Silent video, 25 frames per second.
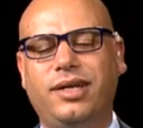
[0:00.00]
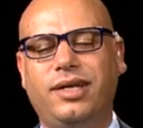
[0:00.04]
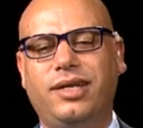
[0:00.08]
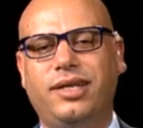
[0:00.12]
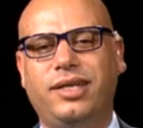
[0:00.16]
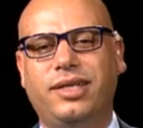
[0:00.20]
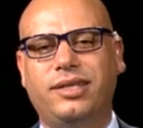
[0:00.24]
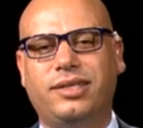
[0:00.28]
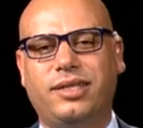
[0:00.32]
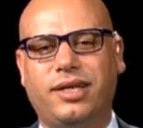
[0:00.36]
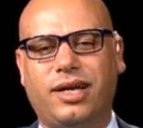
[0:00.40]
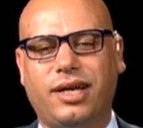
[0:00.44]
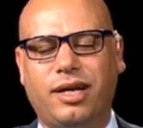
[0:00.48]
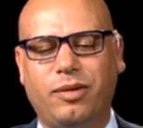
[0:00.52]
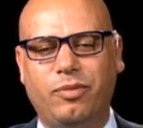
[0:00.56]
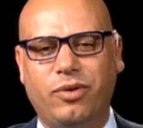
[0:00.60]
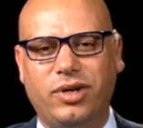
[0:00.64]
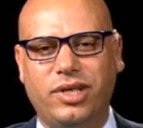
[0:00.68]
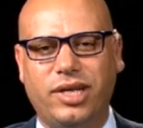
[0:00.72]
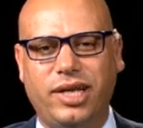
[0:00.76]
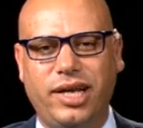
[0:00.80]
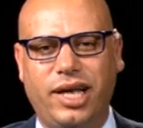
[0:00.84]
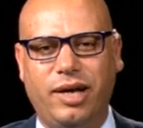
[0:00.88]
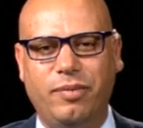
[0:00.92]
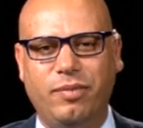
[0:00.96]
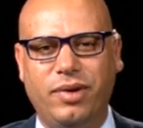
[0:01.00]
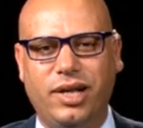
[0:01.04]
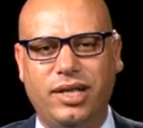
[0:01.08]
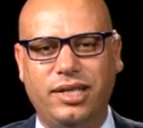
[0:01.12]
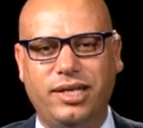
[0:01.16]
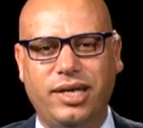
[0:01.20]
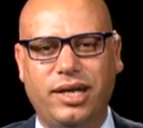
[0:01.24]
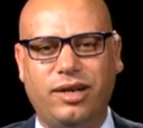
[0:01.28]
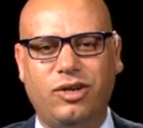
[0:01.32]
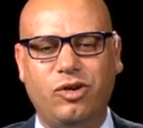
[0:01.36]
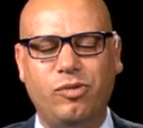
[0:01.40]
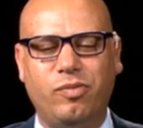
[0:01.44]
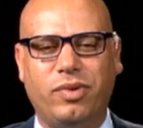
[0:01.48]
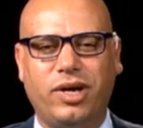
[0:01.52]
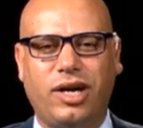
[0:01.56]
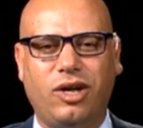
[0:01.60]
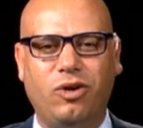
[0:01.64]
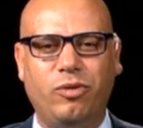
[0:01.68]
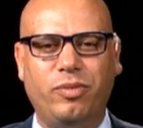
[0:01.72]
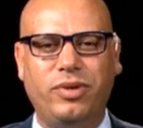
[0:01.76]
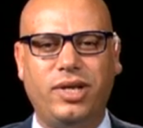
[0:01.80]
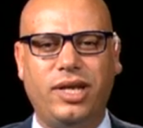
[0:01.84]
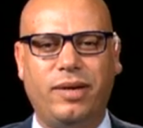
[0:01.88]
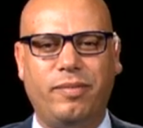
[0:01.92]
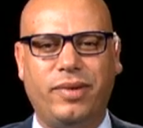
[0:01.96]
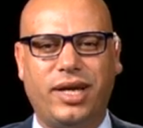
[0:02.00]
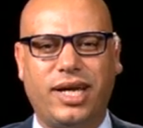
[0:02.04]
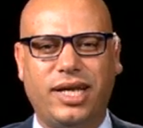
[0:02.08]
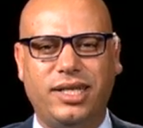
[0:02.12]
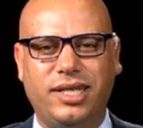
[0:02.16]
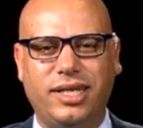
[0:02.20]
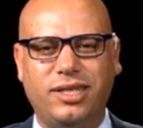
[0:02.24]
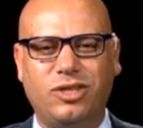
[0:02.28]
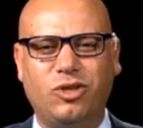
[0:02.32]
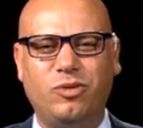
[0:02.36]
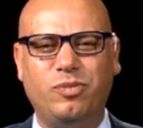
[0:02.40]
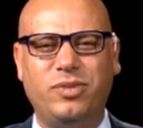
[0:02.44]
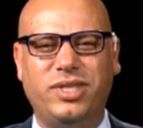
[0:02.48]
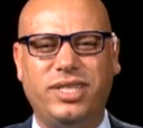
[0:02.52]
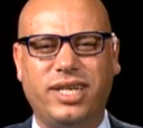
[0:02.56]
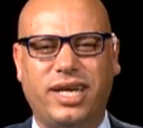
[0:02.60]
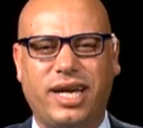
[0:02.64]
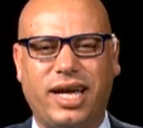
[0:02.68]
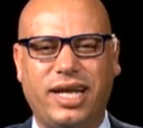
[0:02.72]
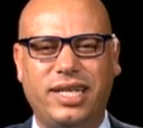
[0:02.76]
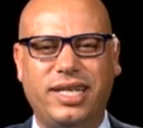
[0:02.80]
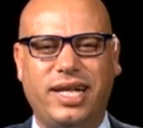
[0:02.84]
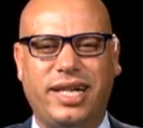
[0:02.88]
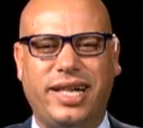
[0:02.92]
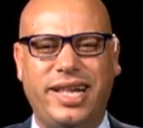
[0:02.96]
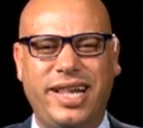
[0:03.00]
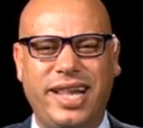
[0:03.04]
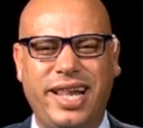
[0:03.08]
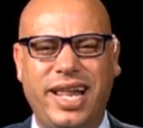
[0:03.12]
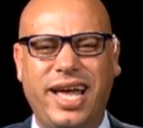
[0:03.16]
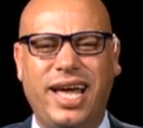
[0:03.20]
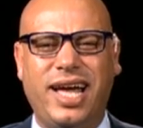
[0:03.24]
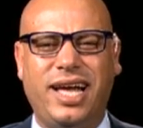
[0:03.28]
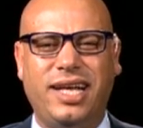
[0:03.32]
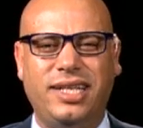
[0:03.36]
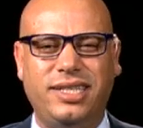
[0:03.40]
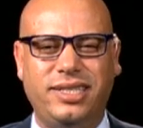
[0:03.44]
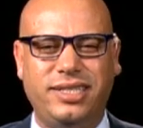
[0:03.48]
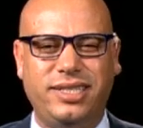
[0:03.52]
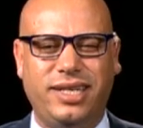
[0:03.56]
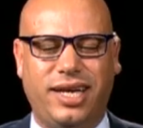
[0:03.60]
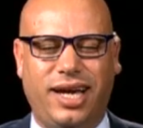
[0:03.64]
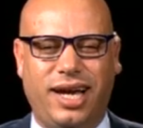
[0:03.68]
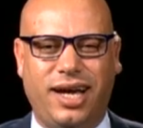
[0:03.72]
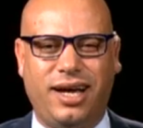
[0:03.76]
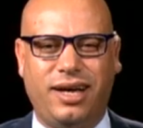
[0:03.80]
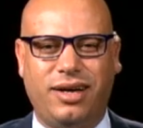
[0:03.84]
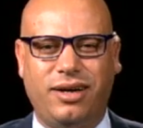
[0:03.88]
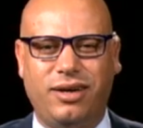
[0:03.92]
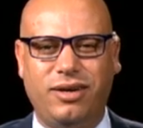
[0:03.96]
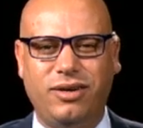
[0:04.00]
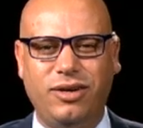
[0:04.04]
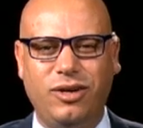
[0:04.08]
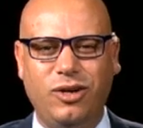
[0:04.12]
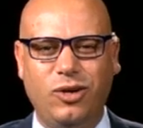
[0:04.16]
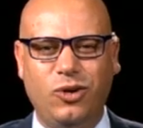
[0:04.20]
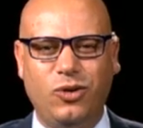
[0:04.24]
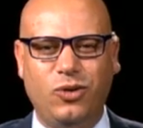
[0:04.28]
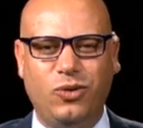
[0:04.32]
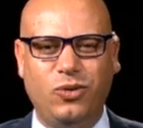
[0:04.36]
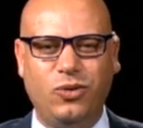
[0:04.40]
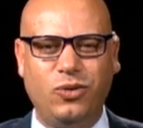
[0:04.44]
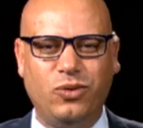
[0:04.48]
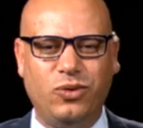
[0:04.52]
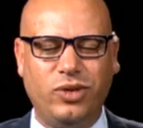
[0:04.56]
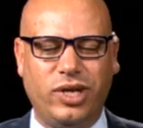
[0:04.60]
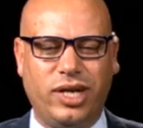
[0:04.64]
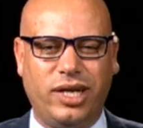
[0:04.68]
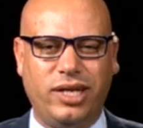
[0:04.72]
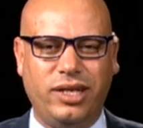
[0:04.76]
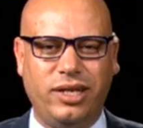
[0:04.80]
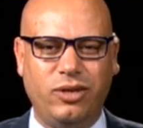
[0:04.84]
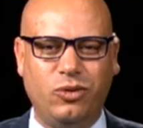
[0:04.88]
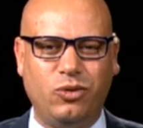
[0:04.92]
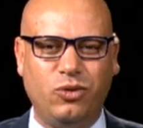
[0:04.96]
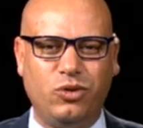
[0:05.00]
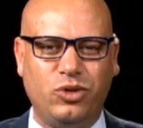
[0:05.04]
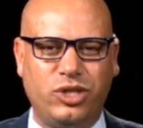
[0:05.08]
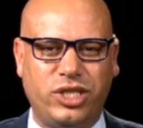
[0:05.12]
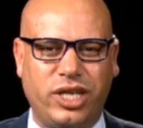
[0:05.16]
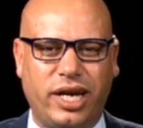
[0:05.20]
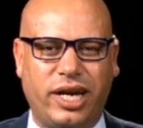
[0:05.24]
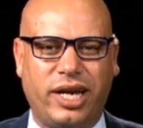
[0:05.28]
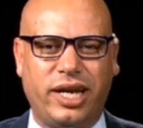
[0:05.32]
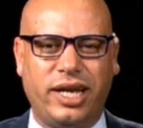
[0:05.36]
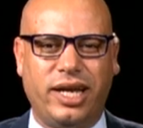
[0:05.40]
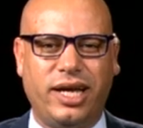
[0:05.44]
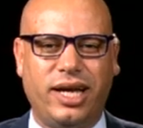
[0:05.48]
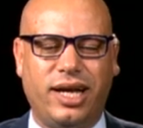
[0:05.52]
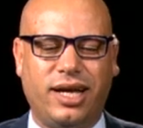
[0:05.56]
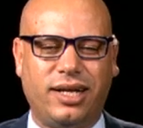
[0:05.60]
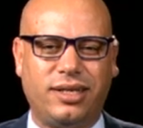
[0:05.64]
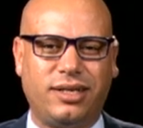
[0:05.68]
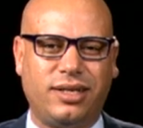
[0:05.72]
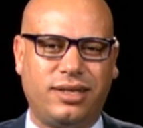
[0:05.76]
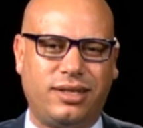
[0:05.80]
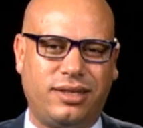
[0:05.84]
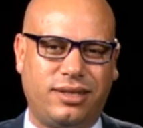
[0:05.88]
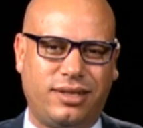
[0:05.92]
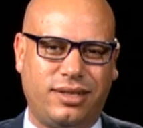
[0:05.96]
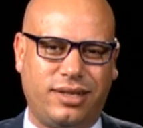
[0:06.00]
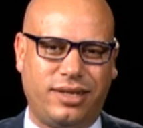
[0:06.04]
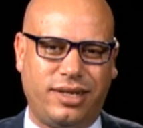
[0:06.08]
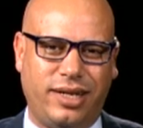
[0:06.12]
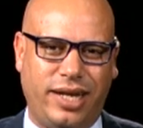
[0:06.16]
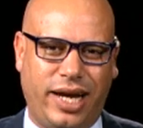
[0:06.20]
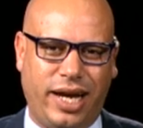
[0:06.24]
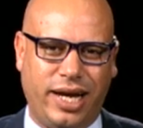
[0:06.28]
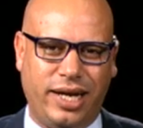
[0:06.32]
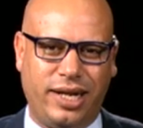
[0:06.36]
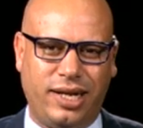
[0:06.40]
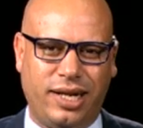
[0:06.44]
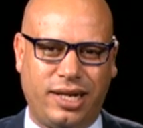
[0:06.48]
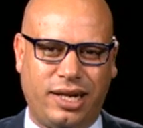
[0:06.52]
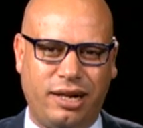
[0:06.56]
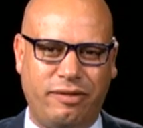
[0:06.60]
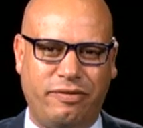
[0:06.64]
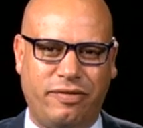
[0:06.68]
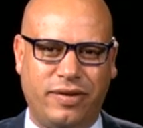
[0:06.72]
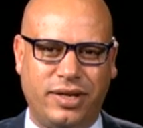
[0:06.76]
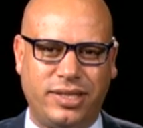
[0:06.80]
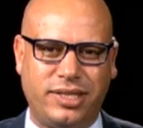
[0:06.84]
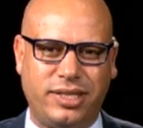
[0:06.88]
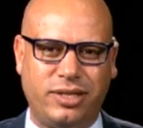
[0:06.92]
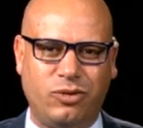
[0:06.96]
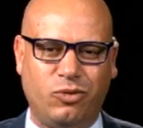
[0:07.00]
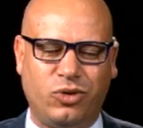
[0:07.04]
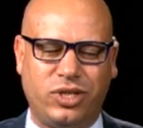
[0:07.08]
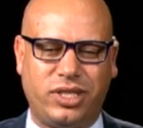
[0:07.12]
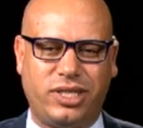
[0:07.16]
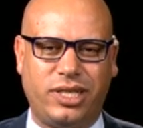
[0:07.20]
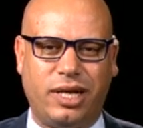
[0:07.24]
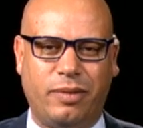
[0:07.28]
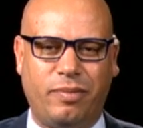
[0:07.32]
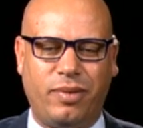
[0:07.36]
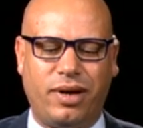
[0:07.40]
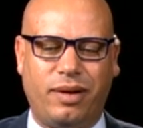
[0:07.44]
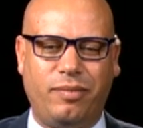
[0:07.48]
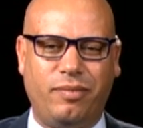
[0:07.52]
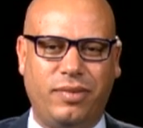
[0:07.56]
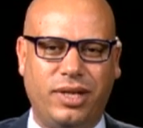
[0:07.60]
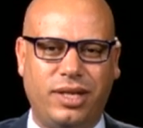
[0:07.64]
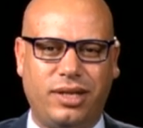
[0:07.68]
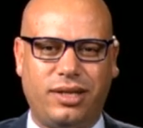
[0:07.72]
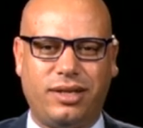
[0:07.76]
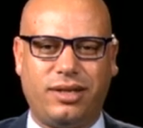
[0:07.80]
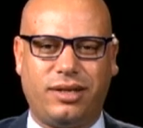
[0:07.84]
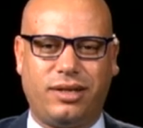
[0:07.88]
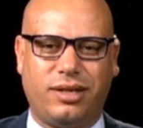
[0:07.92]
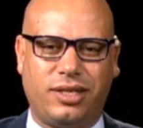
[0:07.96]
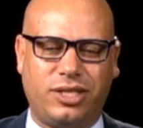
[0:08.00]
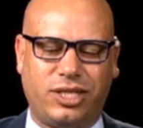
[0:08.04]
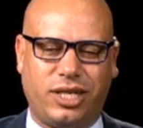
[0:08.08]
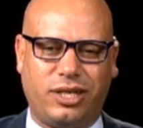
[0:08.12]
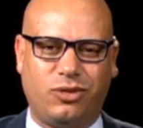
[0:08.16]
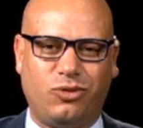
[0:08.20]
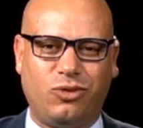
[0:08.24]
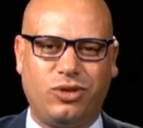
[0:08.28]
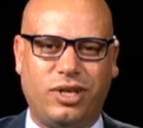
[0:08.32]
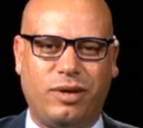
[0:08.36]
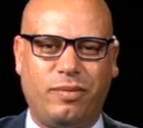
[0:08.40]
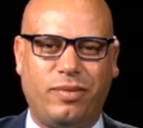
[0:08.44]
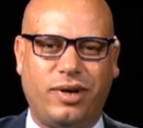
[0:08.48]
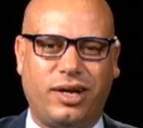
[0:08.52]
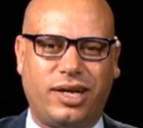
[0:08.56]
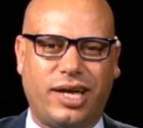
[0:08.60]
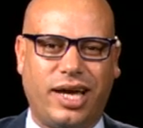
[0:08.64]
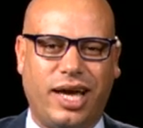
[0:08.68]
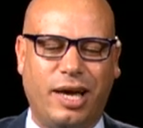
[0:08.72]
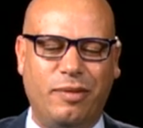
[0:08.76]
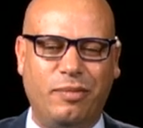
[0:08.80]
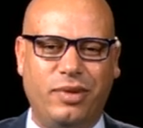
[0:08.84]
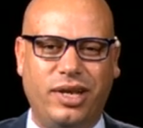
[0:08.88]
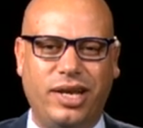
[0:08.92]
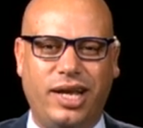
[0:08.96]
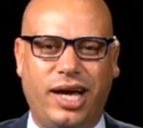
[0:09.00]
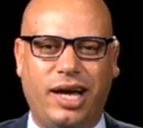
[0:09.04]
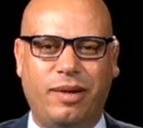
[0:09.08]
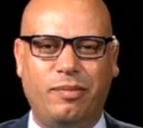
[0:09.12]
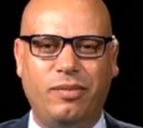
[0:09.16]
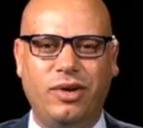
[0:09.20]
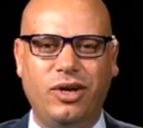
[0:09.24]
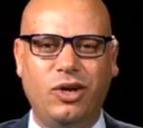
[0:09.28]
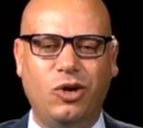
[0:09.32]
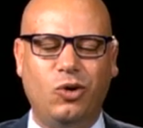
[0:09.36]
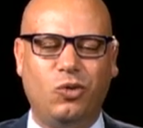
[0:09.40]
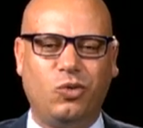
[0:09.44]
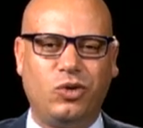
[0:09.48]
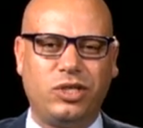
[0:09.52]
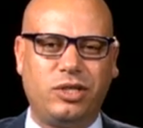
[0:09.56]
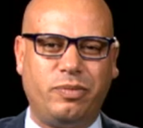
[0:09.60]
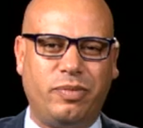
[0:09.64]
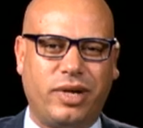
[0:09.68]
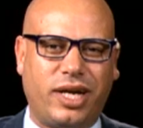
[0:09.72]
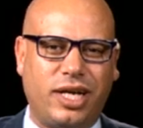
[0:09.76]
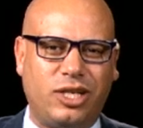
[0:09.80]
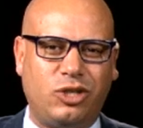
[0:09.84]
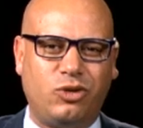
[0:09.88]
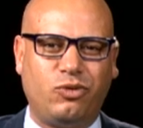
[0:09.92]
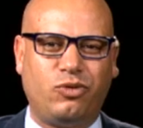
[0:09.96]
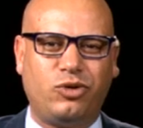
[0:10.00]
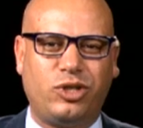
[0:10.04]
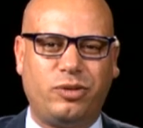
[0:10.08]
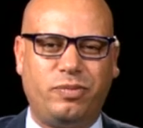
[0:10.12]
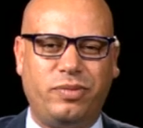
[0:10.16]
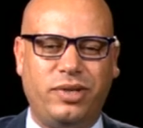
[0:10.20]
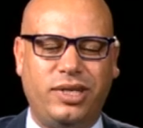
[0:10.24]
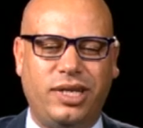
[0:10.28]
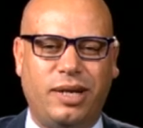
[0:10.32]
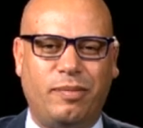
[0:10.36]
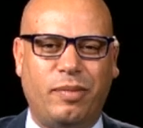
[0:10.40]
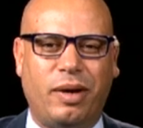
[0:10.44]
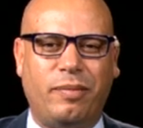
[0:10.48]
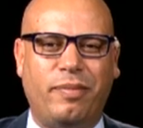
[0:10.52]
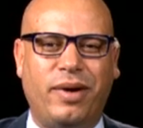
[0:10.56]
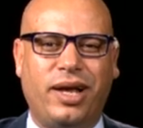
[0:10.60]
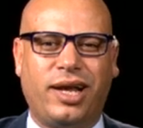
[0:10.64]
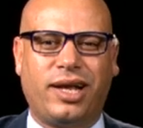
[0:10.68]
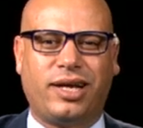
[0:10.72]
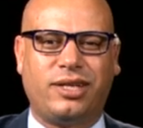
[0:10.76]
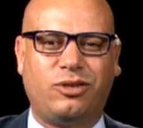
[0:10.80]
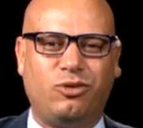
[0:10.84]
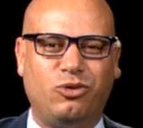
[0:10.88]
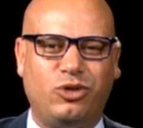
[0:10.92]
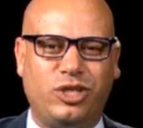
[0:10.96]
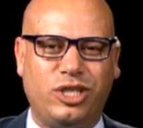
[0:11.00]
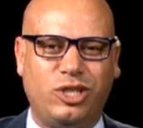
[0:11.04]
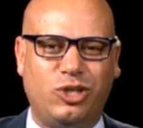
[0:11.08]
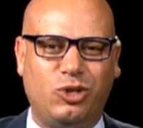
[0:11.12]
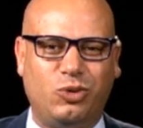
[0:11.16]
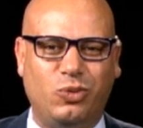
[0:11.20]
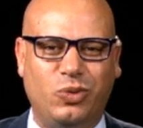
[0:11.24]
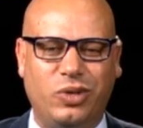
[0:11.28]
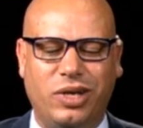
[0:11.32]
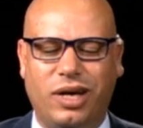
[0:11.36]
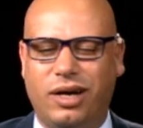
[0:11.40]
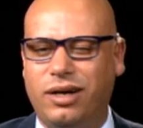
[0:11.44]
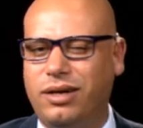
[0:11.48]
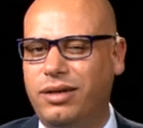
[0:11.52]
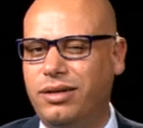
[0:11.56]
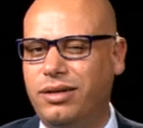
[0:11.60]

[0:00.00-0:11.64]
اللي ترقوا هذيك الحمله ديالكم قالوا بان ما كانت عندكم انتقادات لاذعه ويعني جريئه ضد العائله الفاسي واش دابا من رجعتوا دابا كامين عام واش ما كتشوفوش بان ما بالغتوا شي شويه